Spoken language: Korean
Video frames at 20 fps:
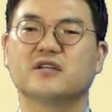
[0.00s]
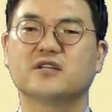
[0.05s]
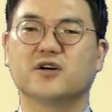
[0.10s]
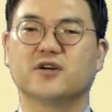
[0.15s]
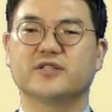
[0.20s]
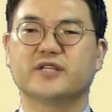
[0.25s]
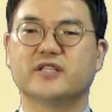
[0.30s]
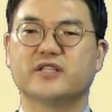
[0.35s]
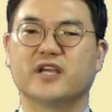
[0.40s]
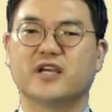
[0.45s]

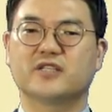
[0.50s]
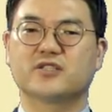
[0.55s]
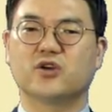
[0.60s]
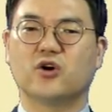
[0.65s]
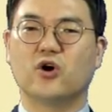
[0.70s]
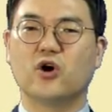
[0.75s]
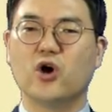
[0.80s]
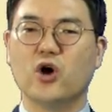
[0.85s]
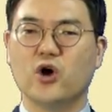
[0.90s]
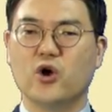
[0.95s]
그것에
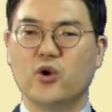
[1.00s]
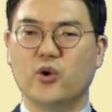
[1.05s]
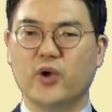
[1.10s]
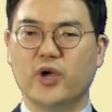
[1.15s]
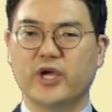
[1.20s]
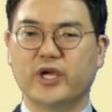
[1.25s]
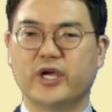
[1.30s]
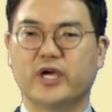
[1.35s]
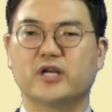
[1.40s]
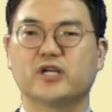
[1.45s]
대해서
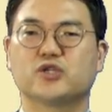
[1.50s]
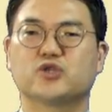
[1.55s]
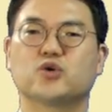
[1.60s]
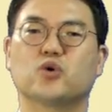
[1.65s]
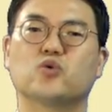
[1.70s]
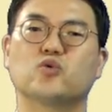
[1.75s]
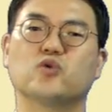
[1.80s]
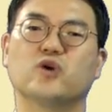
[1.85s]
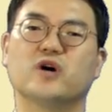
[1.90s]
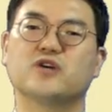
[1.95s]

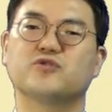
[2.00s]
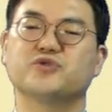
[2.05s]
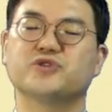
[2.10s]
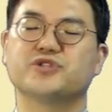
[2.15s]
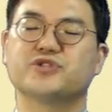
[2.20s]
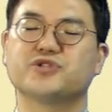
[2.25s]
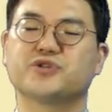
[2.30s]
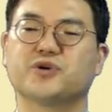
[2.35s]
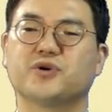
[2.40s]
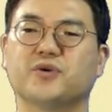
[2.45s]
회개를
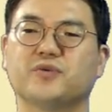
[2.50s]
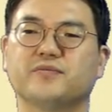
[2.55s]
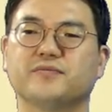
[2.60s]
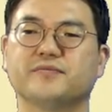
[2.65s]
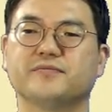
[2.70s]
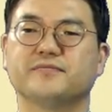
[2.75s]
촉구하고 있죠.